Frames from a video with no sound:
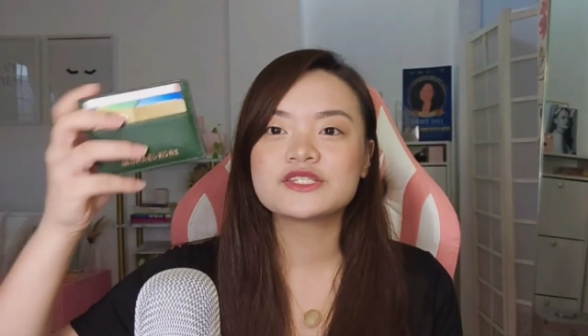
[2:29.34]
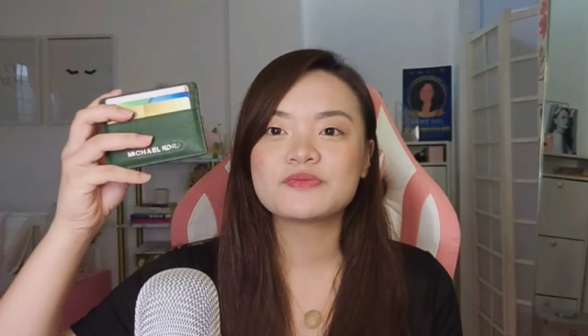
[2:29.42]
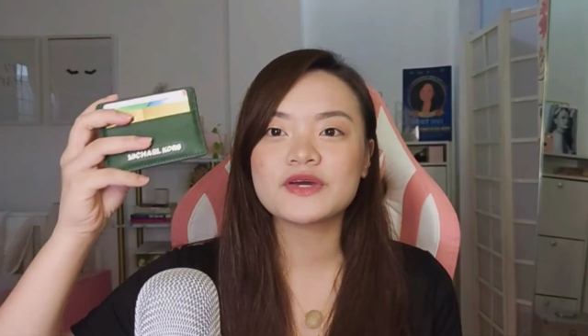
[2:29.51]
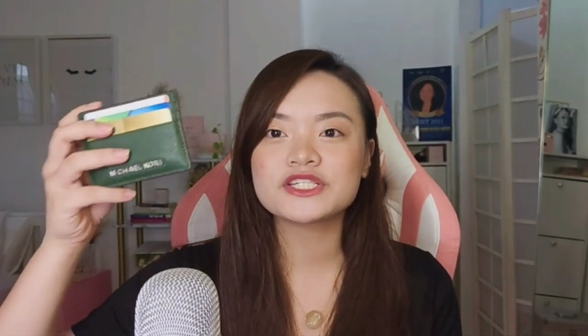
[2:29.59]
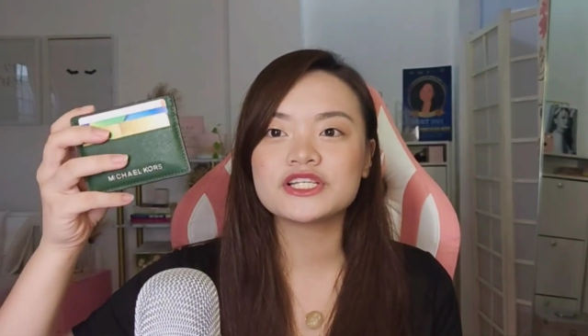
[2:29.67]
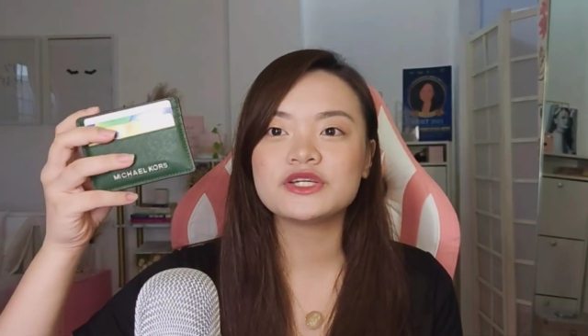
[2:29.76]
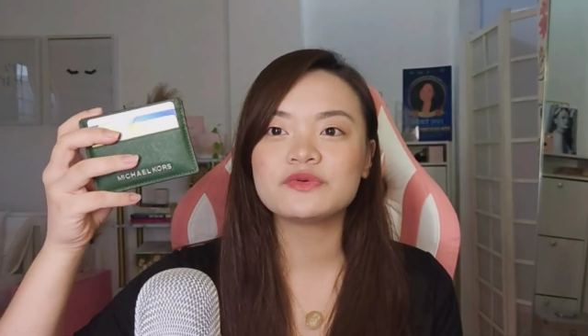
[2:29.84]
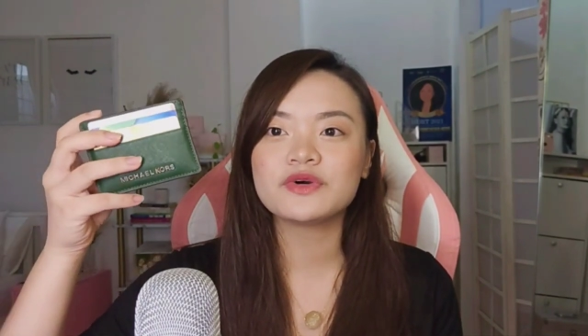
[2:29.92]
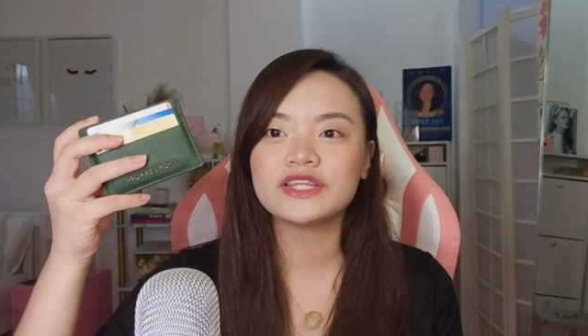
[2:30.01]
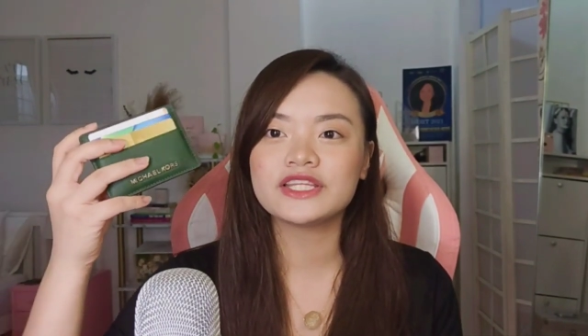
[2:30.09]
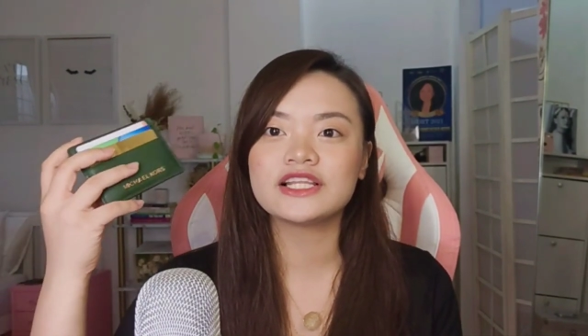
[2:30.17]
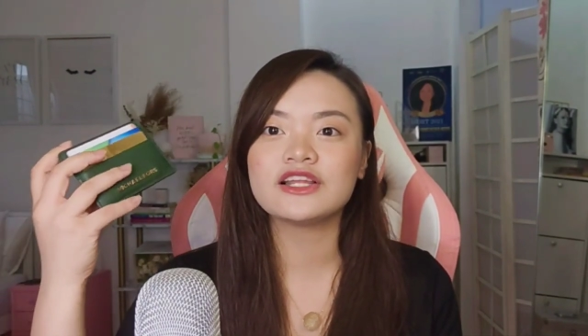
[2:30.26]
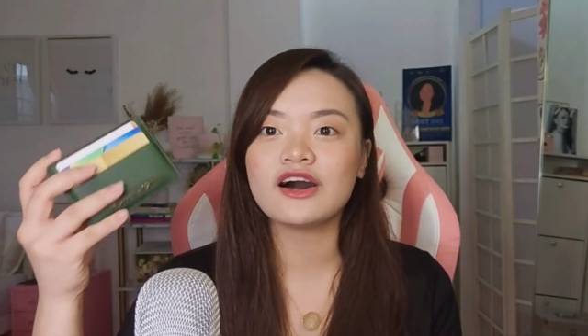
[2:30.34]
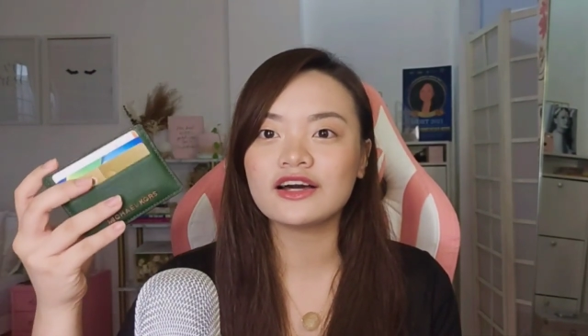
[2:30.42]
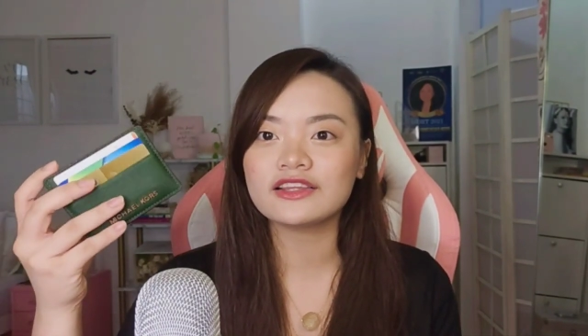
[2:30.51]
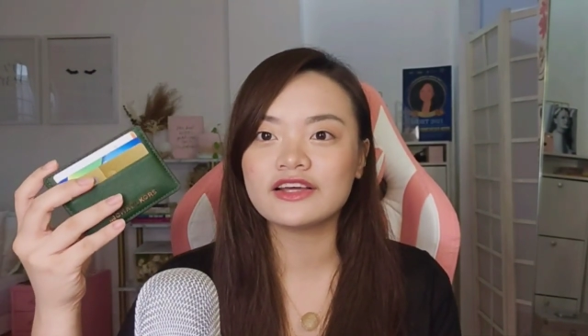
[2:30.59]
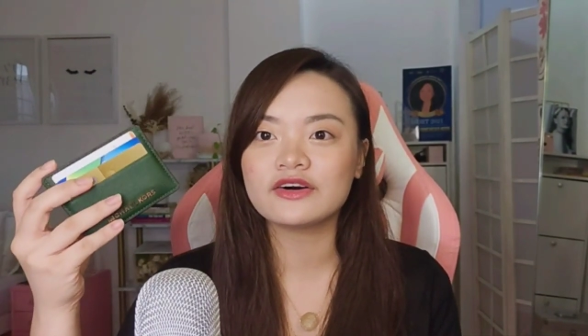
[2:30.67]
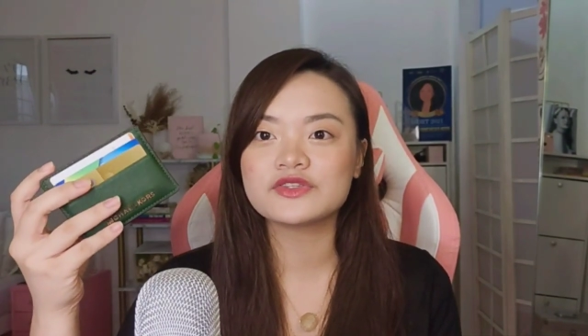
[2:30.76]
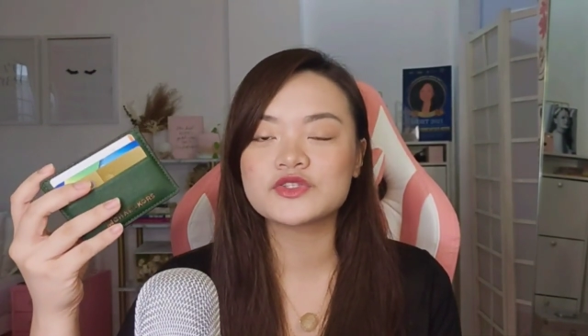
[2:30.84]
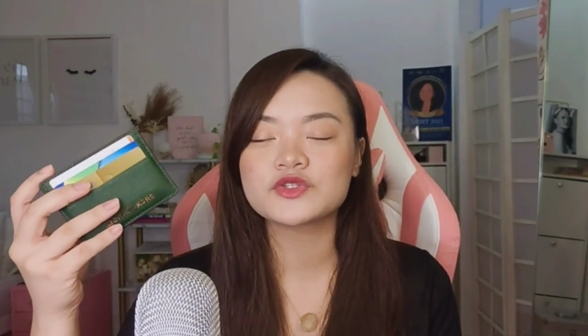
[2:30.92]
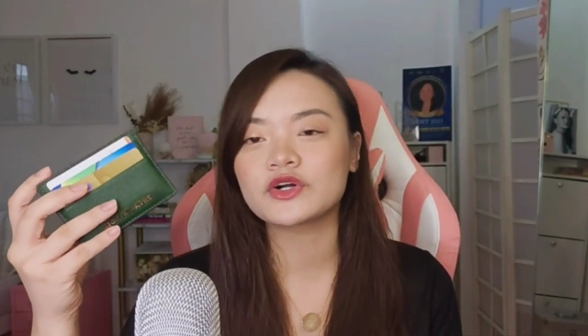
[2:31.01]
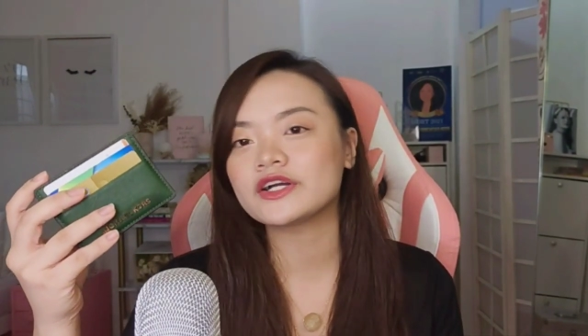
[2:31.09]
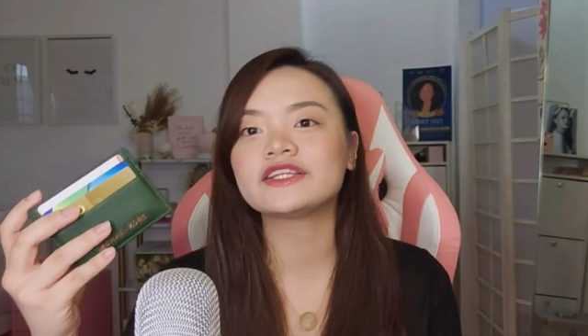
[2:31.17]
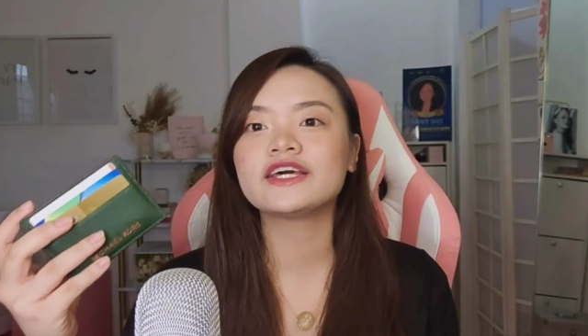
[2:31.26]
especially when the lockdown
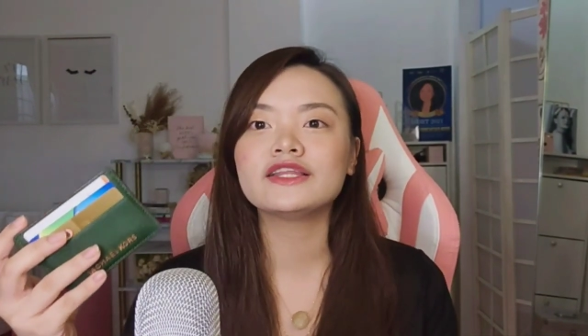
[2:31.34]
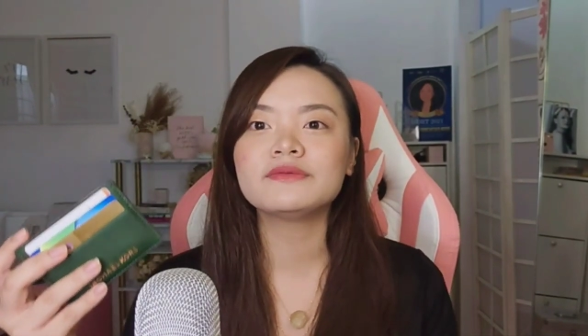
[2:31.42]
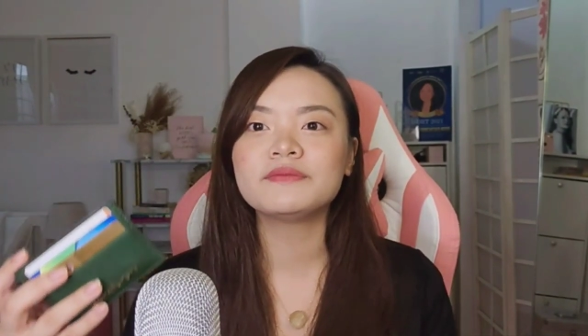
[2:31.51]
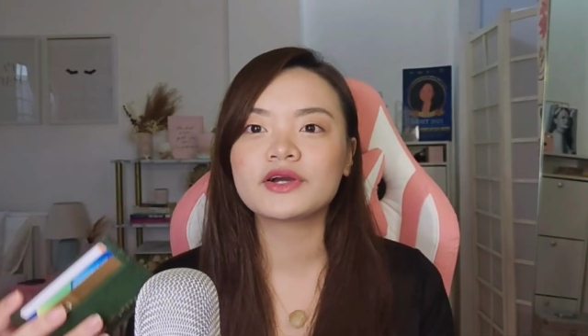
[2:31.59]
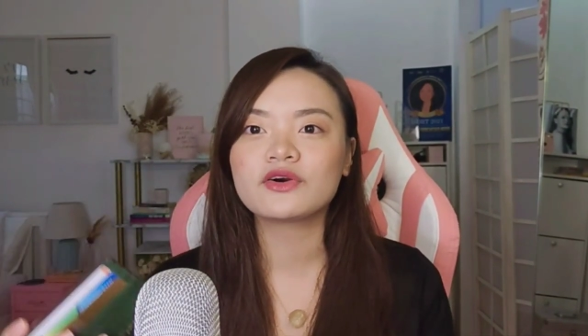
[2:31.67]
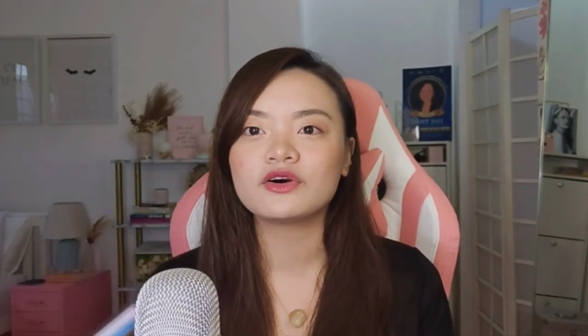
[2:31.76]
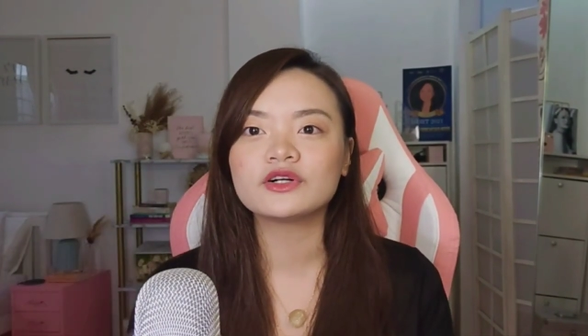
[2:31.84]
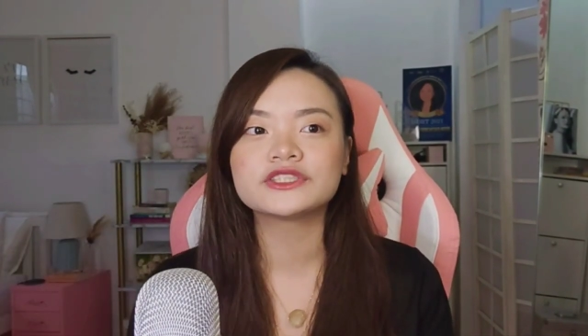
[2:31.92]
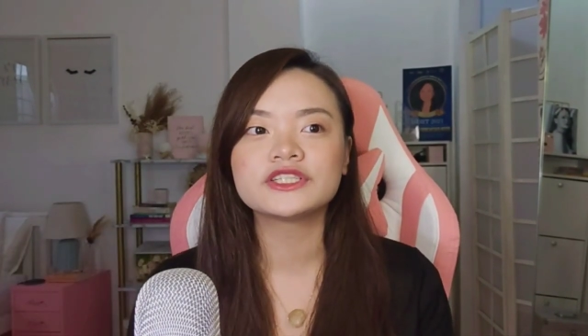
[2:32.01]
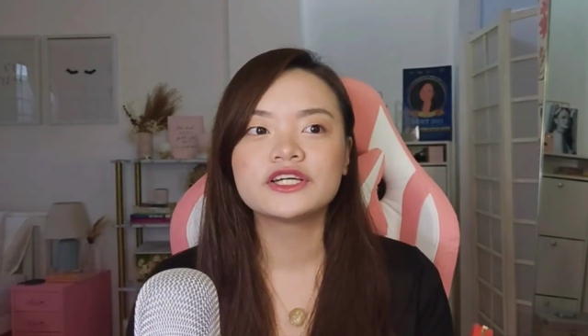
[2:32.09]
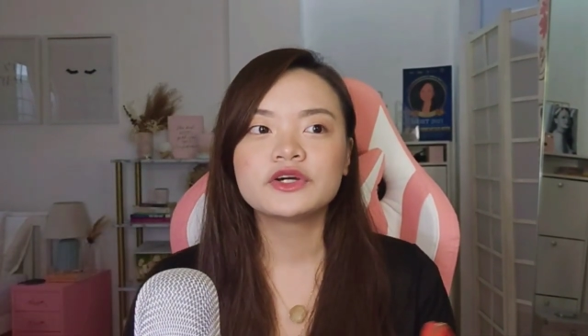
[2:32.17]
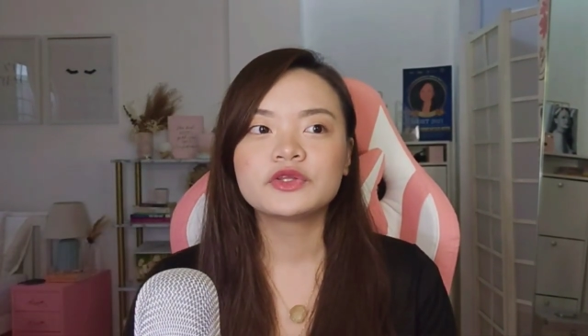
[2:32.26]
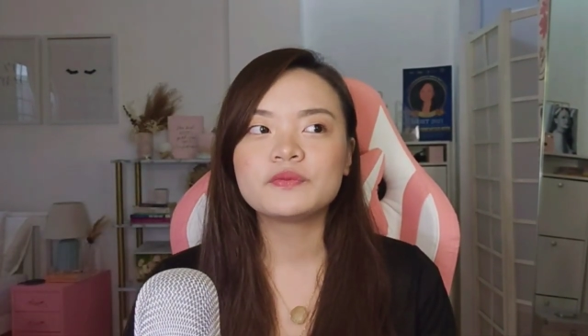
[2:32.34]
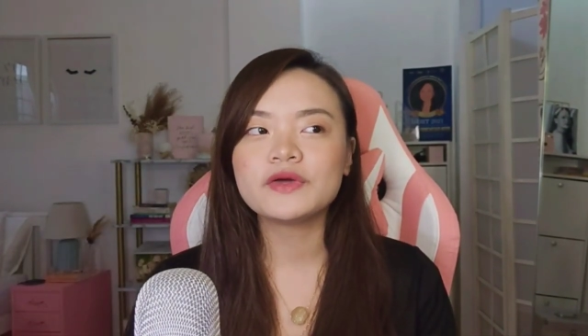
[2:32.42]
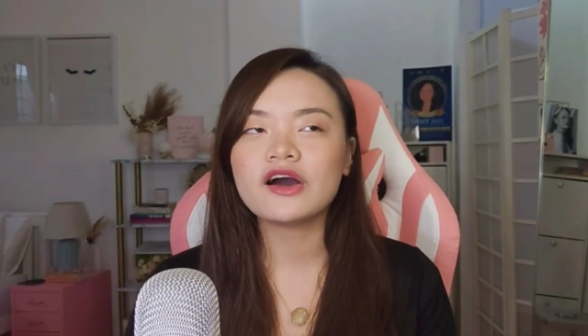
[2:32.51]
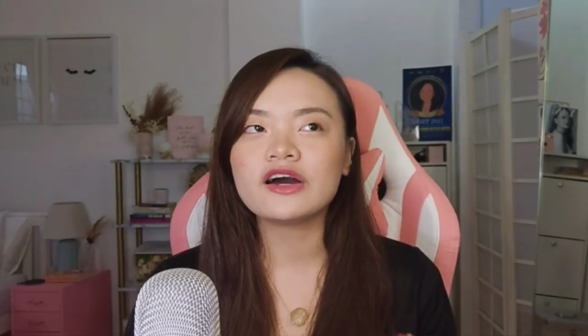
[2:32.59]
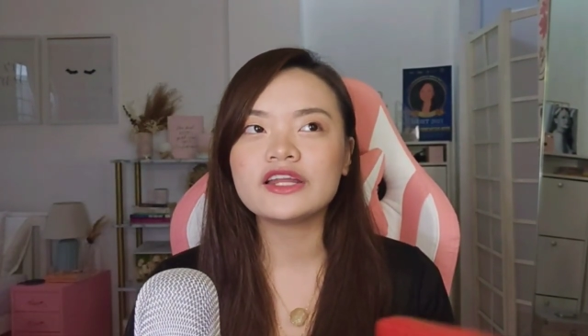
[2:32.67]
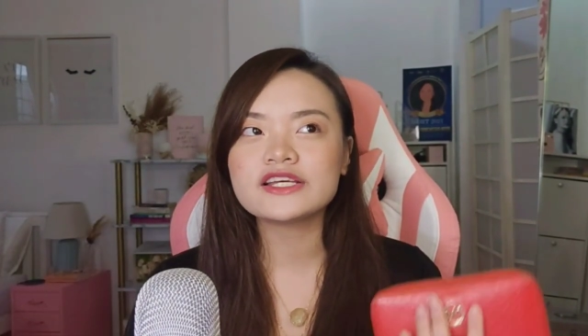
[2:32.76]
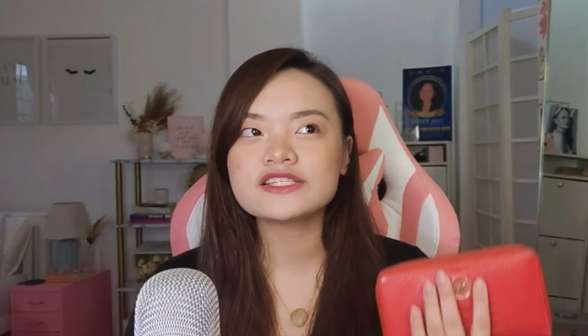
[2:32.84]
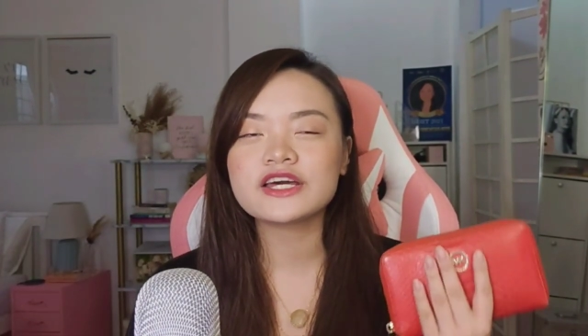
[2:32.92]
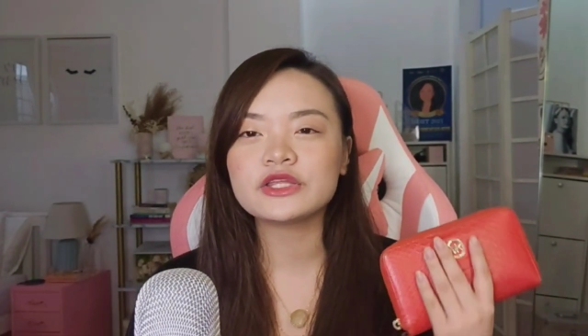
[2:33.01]
started because to be honest,